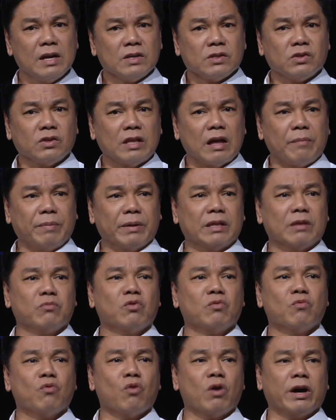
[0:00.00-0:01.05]
So dapat
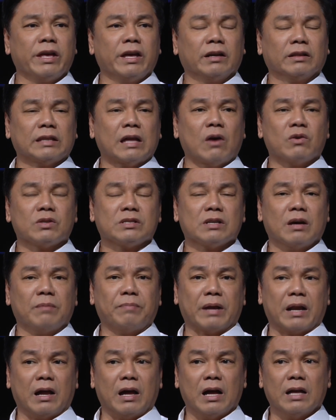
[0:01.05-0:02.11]
namumuhay ang tao sa
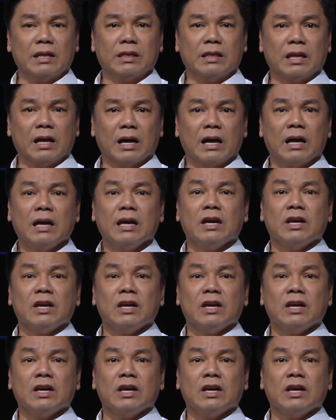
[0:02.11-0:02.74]
paraan na